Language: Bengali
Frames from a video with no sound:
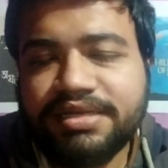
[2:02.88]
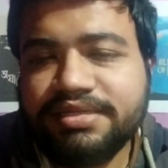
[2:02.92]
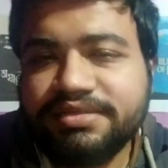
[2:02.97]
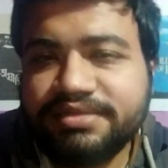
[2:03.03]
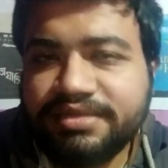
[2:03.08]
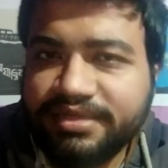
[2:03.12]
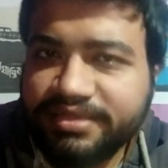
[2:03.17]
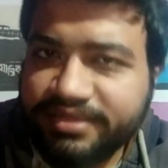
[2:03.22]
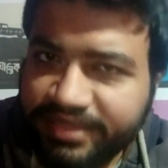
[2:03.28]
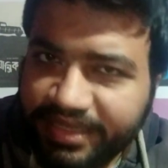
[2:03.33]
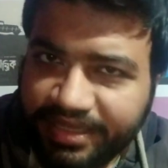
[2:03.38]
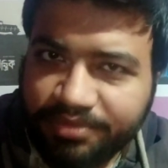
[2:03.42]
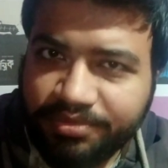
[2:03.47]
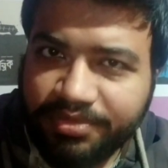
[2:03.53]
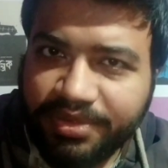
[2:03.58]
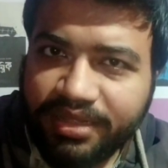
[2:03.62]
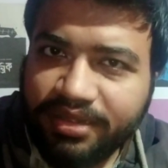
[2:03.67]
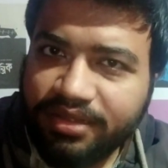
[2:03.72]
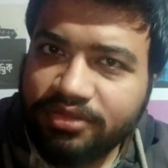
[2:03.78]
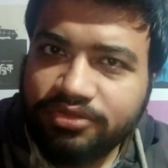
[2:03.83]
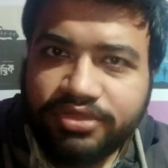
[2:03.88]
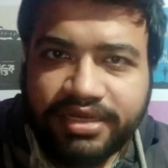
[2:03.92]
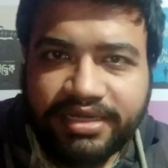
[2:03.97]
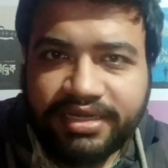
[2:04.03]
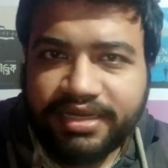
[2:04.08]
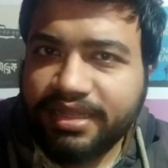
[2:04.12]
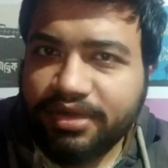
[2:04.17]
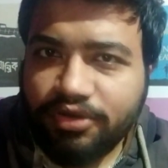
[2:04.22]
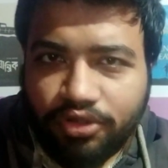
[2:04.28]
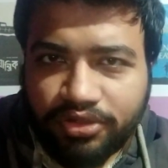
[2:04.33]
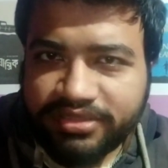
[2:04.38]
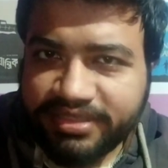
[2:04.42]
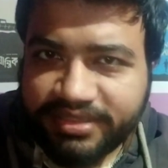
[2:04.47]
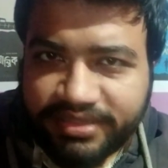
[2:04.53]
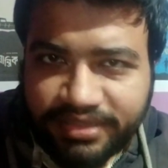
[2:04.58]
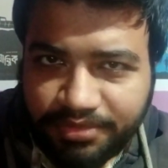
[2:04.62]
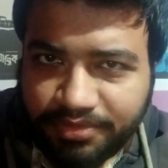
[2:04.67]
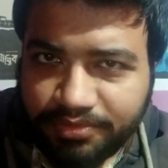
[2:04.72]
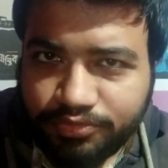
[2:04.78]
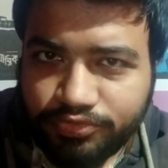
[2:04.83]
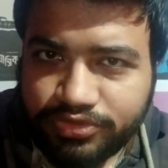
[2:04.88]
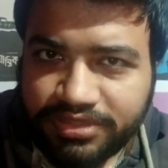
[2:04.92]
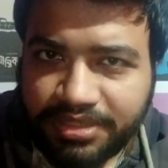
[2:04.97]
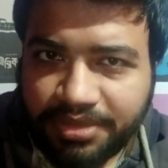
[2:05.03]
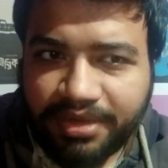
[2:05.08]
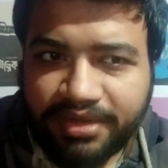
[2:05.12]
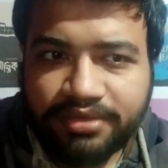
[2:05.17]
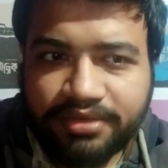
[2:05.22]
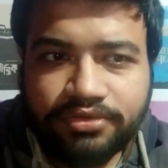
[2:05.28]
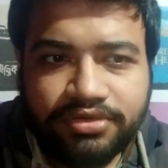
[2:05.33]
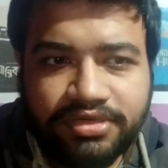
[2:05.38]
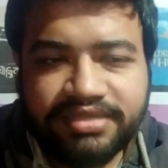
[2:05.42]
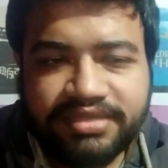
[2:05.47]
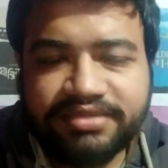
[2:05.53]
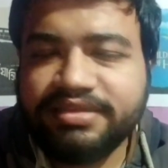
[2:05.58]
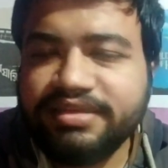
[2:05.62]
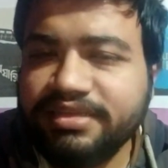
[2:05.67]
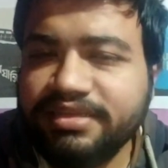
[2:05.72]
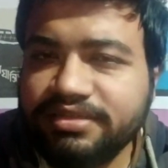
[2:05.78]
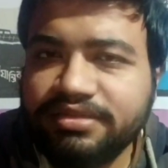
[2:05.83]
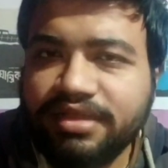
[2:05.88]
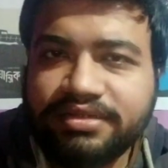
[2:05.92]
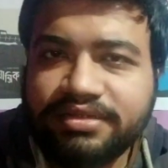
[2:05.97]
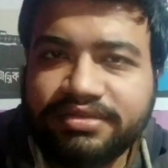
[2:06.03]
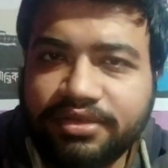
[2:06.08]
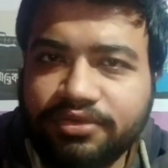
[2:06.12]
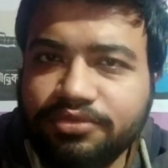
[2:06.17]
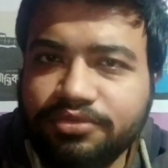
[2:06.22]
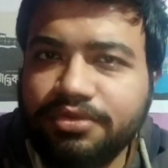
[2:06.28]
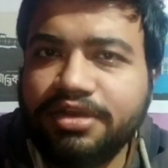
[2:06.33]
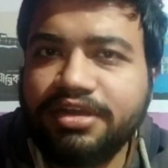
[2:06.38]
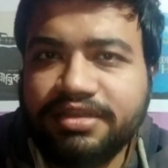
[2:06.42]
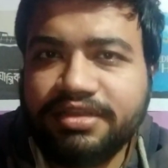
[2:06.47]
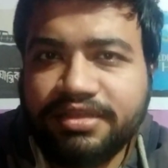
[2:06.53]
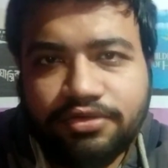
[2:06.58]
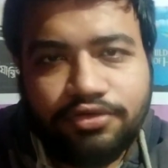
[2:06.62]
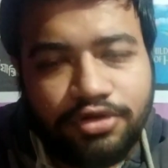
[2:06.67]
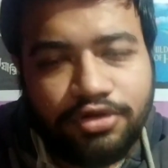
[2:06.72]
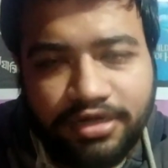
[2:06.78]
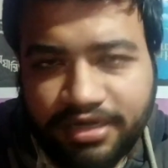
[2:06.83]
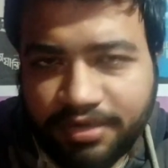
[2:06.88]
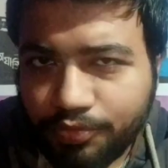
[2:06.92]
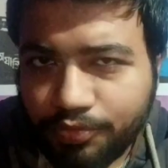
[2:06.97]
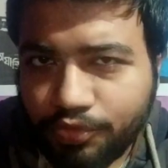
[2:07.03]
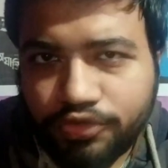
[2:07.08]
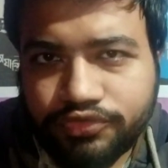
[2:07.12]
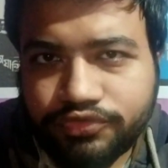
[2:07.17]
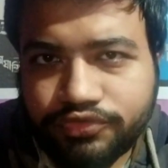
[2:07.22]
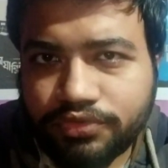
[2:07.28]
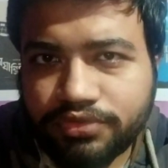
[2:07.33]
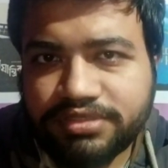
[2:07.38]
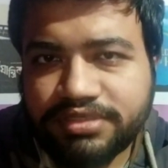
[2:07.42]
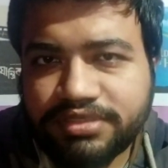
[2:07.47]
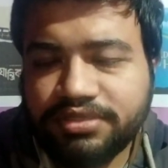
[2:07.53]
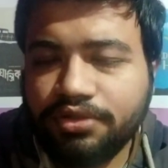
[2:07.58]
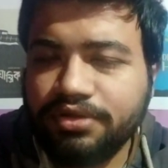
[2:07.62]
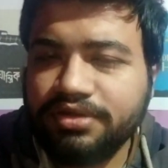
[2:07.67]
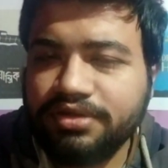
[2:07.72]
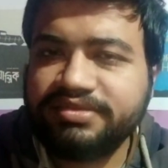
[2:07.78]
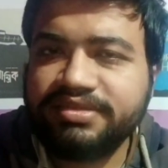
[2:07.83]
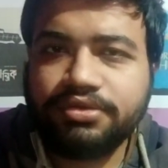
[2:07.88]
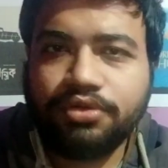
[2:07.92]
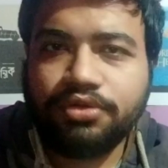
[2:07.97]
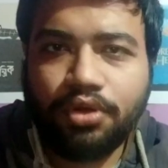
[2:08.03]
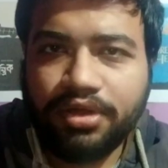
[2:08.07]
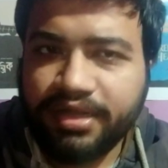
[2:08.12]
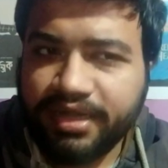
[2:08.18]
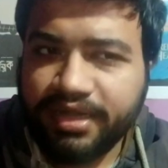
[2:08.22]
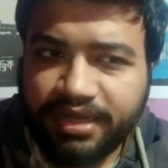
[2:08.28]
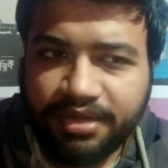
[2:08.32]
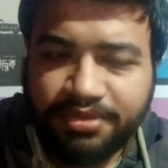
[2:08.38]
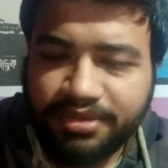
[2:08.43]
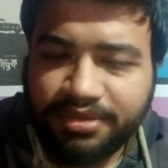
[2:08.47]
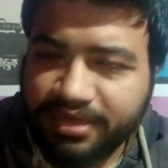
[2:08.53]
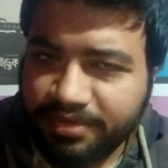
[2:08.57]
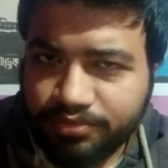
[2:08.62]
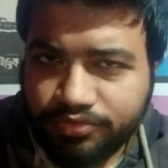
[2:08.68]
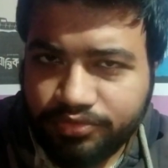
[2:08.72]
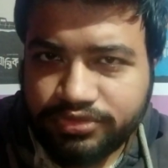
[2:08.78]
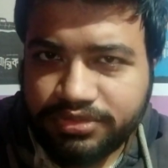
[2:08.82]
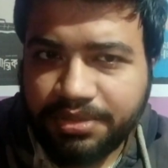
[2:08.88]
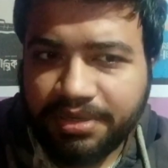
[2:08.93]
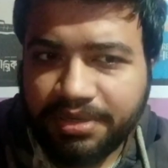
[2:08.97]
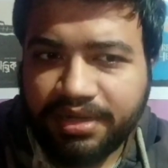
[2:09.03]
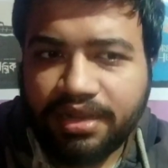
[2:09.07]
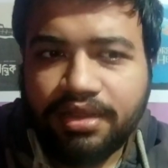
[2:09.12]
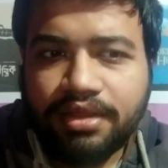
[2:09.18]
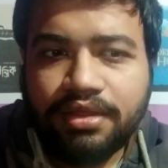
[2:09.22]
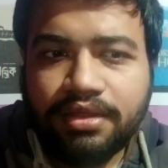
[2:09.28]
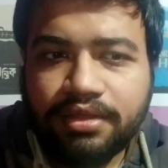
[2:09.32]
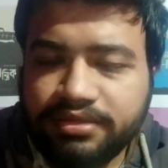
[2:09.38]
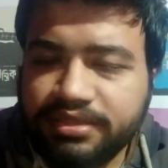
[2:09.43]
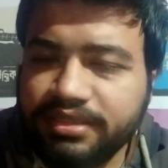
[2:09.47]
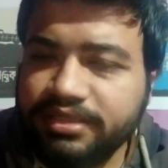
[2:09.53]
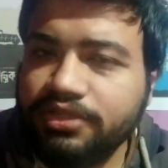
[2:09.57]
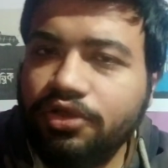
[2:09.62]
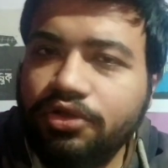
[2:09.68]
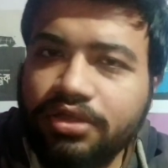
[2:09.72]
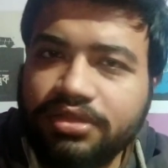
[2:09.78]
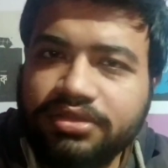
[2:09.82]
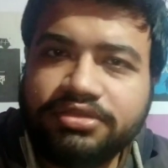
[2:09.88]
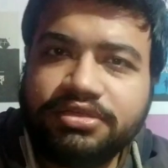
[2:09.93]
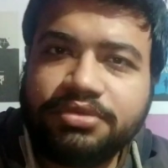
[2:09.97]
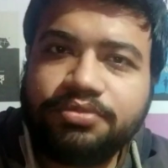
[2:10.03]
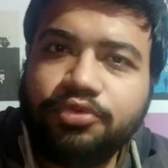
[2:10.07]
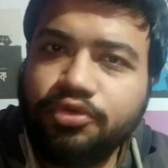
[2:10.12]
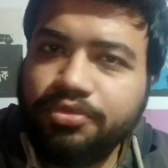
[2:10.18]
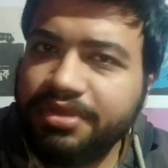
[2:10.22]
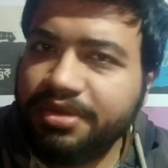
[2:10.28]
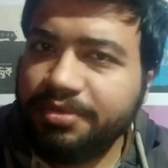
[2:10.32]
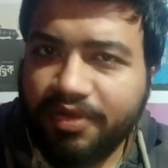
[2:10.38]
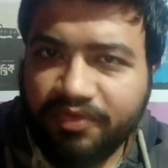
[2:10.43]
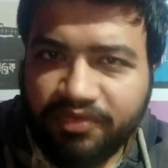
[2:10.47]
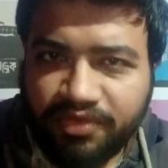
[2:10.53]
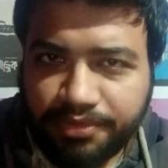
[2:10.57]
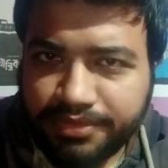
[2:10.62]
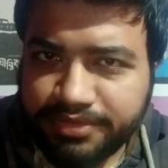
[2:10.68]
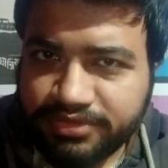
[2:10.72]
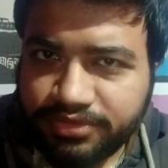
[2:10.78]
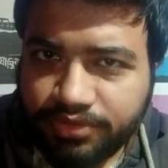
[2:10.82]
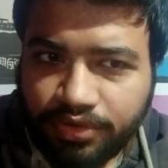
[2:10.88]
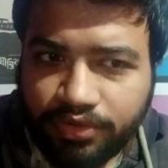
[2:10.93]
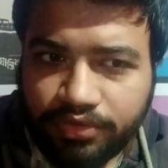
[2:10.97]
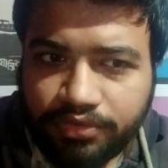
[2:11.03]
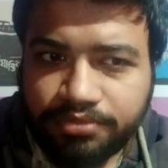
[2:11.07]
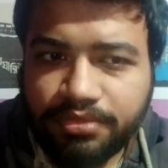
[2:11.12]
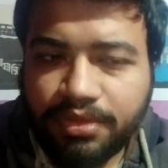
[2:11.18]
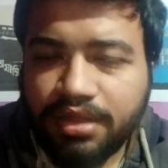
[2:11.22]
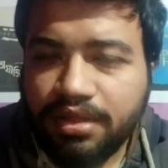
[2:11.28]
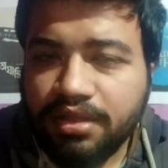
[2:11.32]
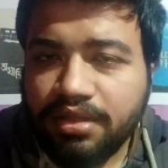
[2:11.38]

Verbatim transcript: নিয়ে সেটা দেখবে তো এটাই লজিকটা আমি বুঝতে পারি না তো টি সিরিজ অক্ষয় কুমাররা কি করে এটা প্রডিউস করছে এই ধরনের কন্টেন্ট আমি এটা বুঝতে পারি না দ্বিতীয় কথা হচ্ছে ভূমির পারফরমেন্স ওরকম